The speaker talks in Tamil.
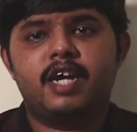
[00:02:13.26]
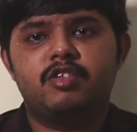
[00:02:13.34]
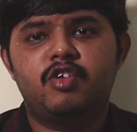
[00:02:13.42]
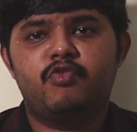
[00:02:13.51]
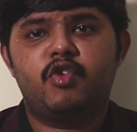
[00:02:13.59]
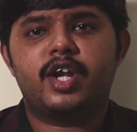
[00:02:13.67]
நீங்கள்
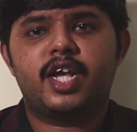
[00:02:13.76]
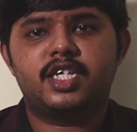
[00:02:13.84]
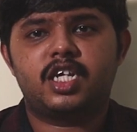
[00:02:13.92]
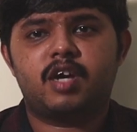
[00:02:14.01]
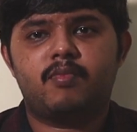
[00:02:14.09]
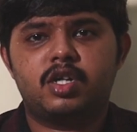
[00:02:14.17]
வந்து ஃபோர் கே
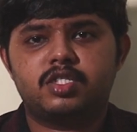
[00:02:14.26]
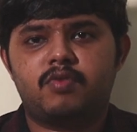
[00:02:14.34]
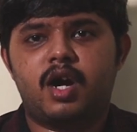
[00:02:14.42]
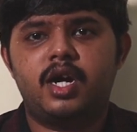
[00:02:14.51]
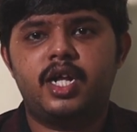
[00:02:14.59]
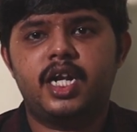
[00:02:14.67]
செட்டாப் பாக்ஸ்
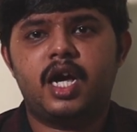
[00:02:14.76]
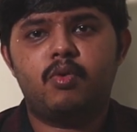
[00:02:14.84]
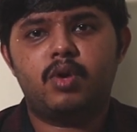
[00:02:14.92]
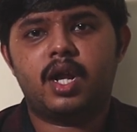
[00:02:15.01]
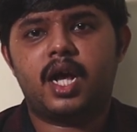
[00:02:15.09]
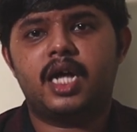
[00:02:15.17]
வாங்கினீங்கன்னா
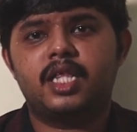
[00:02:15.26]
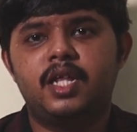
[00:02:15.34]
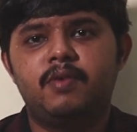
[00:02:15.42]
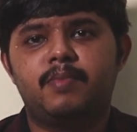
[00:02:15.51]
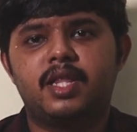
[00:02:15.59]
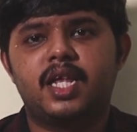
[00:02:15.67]
உங்களுக்கு
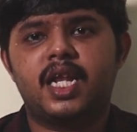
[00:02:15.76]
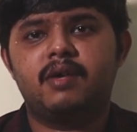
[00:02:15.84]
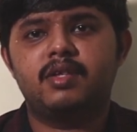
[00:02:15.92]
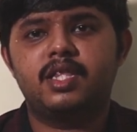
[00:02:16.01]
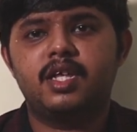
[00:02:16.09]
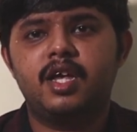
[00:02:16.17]
அதுலேயும் பார்த்தீங்கன்னா
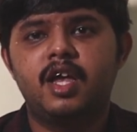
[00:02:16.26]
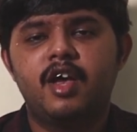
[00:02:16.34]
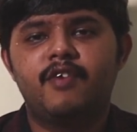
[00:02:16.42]
வந்து